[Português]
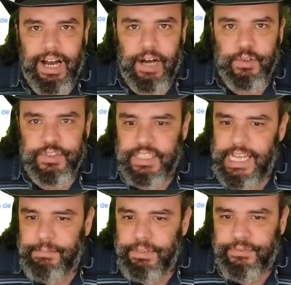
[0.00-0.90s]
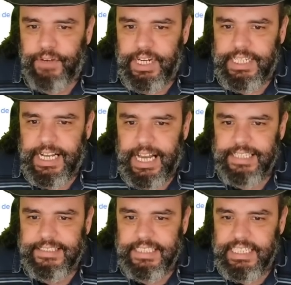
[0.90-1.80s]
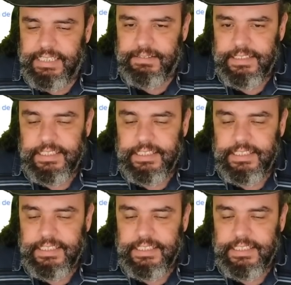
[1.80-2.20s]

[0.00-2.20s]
house, né? Muito fora da casinha.